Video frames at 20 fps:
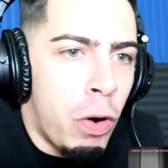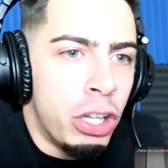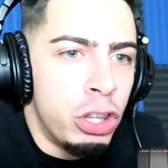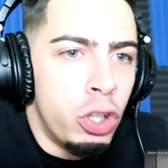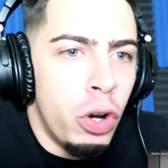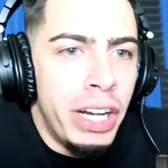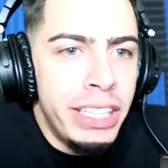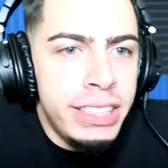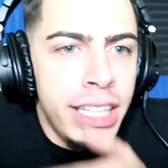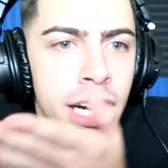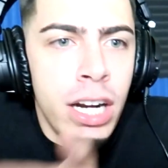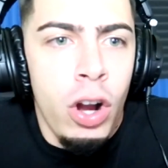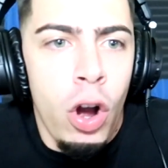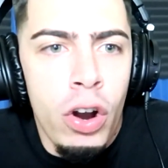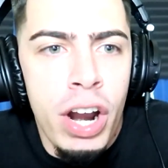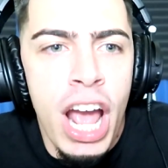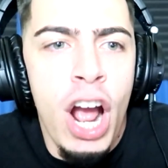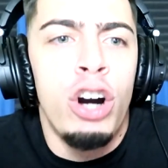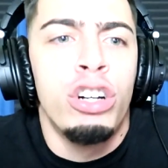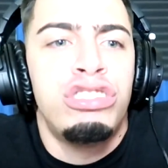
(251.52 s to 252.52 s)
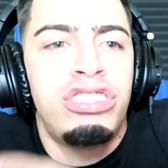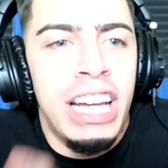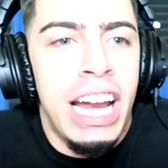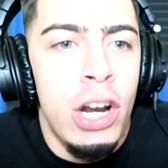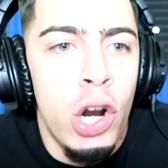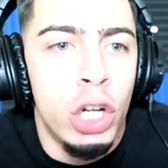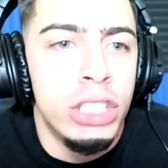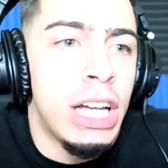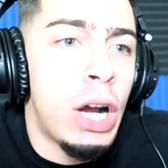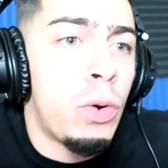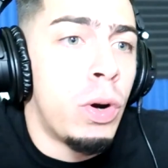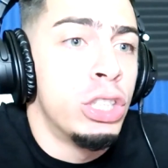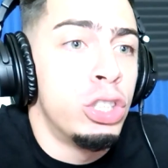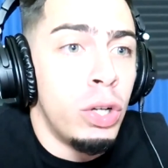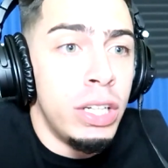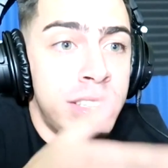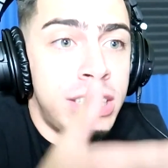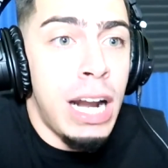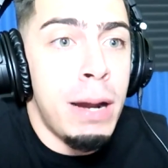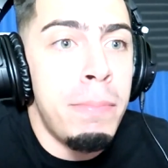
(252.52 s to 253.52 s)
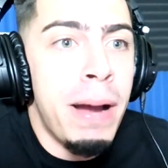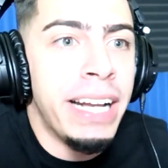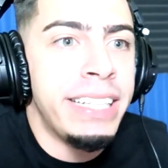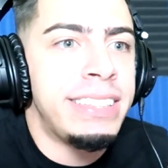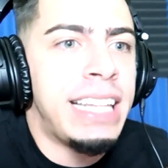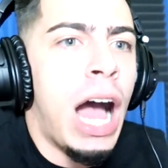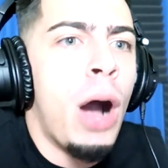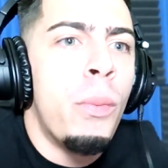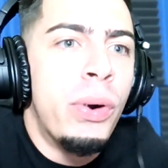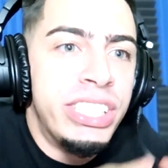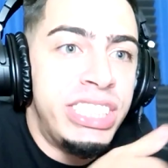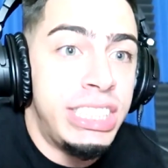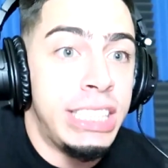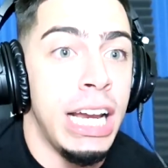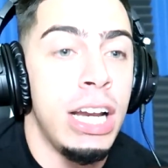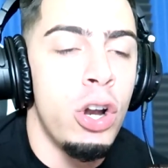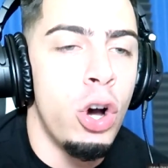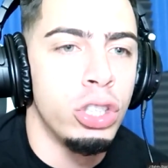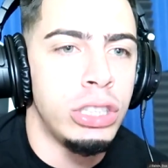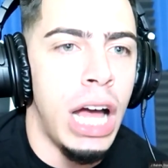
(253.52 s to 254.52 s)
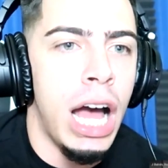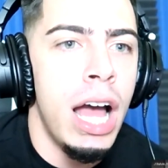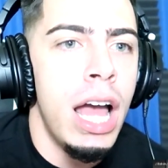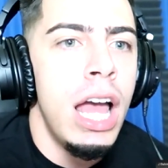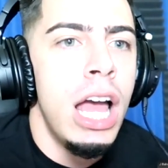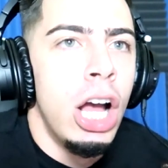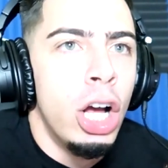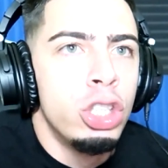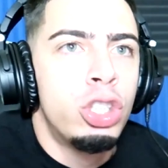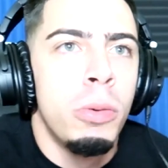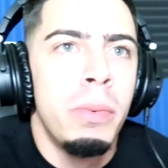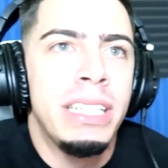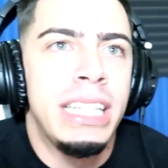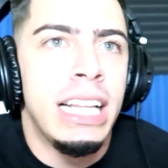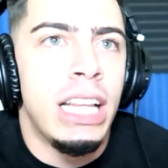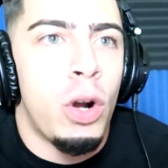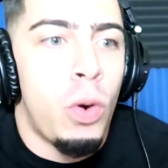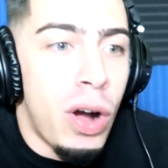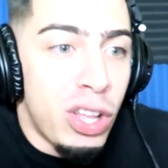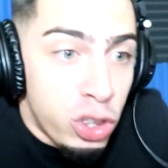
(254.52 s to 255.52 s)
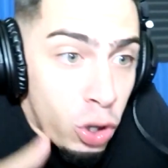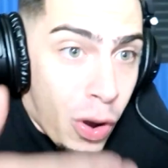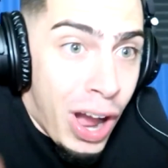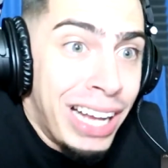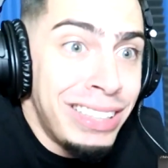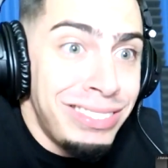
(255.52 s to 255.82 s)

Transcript: cuando entra el conejo se nota, cuando entra Mike Tower se nota. ¿Tú me entiendes? Cuando